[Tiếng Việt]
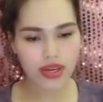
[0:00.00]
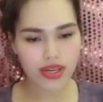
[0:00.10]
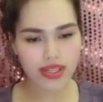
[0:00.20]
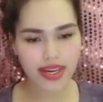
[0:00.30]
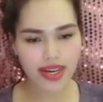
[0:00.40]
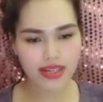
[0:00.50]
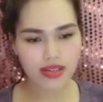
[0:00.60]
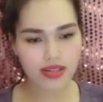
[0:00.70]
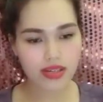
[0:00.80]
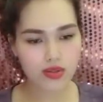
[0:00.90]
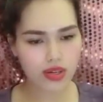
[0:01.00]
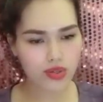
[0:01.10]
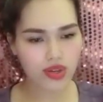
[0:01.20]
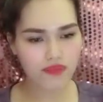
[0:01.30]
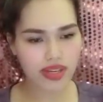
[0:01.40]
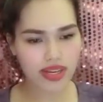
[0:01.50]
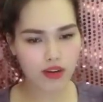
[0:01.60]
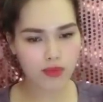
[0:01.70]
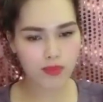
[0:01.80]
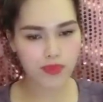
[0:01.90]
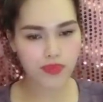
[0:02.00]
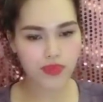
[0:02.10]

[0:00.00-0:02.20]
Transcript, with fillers: Tôi để ý thấy hai người rất xoắn xích với nhau.